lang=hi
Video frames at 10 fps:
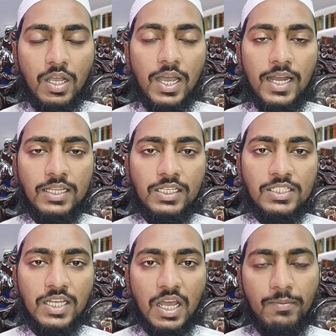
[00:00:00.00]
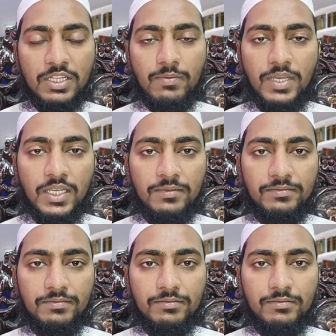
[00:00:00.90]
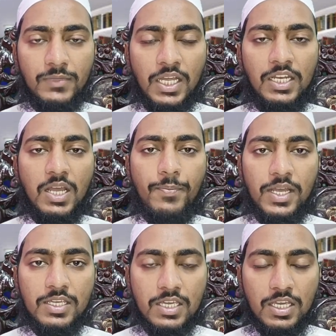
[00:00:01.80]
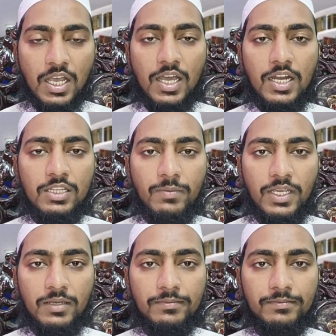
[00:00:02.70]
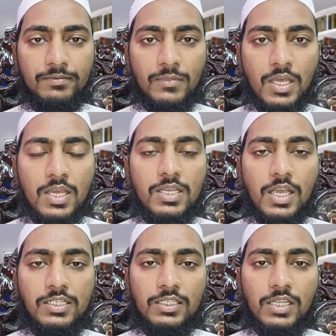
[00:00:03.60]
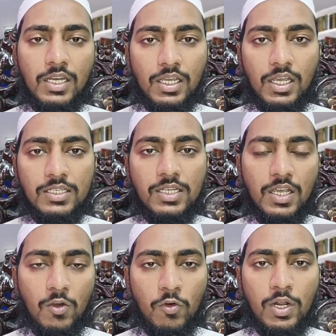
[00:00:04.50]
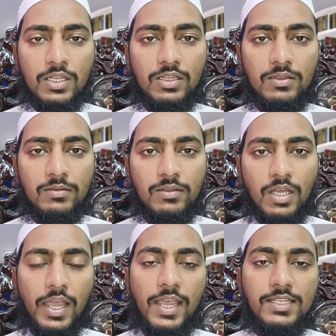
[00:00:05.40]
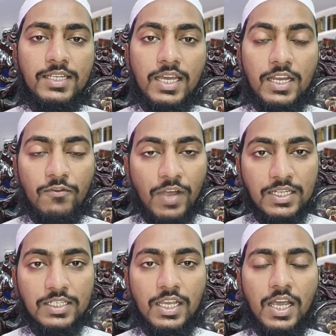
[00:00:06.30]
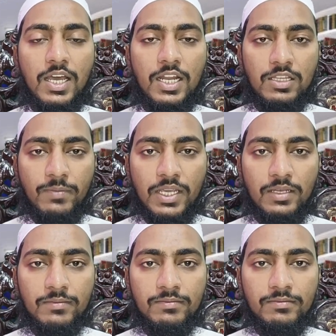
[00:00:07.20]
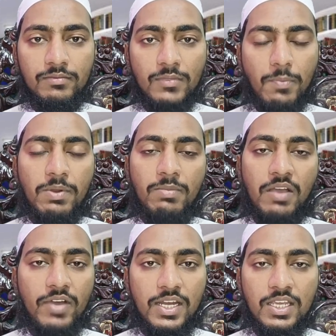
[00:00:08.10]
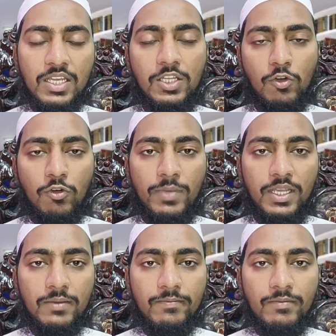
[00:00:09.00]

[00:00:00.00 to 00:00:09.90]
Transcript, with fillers: हालत जनाबत में यानी नापाकी की हालत में इसी तरीके से औरत हैज़ या निफास की हालत में अपनी माहवारी के दिनों में